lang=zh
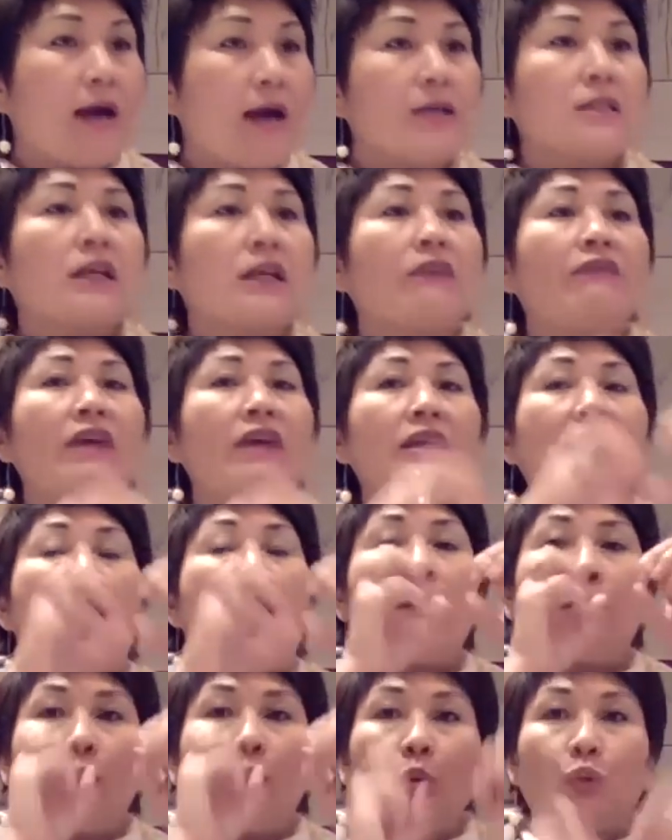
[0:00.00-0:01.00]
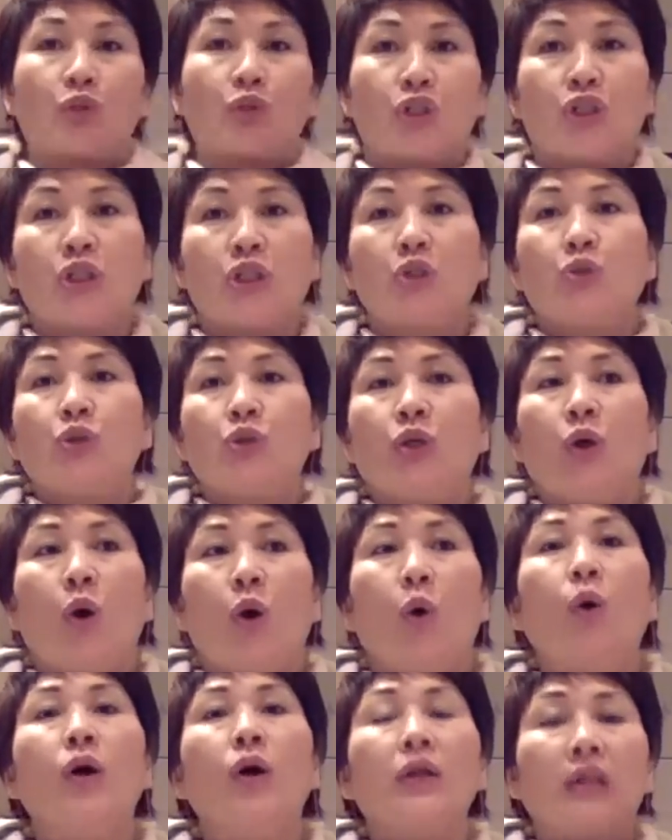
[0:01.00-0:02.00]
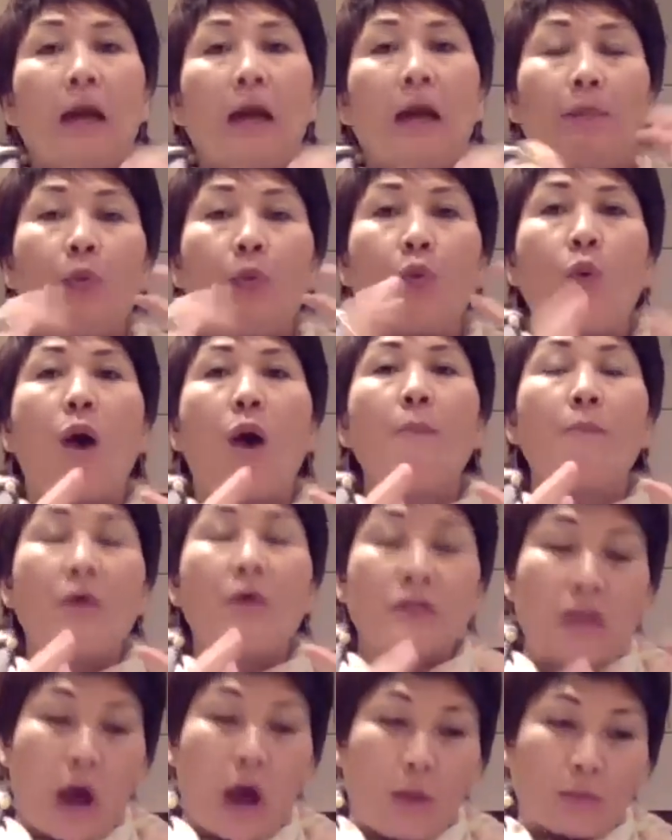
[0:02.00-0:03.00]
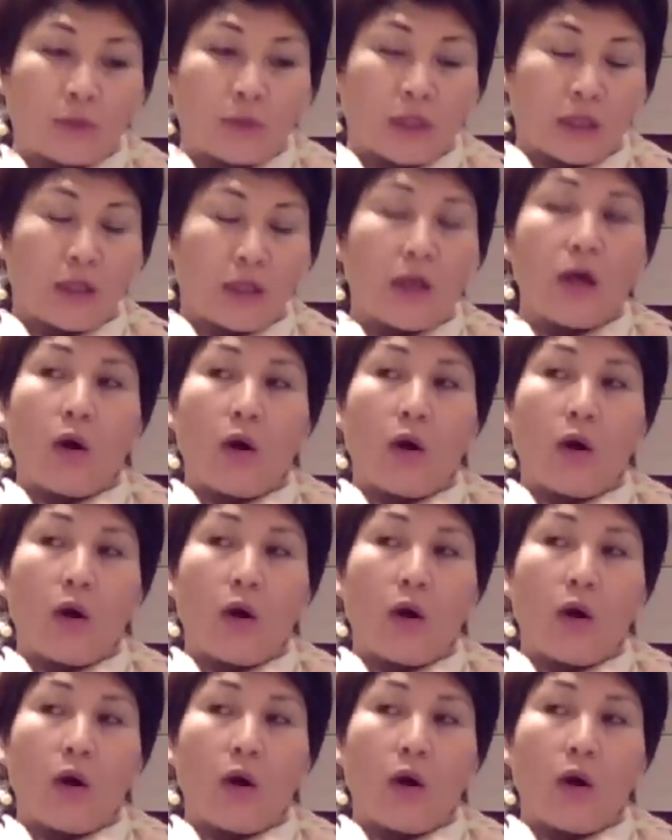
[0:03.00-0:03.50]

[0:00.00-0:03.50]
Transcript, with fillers: 这个维他布鲁吃进去以后，它不光不让我们的，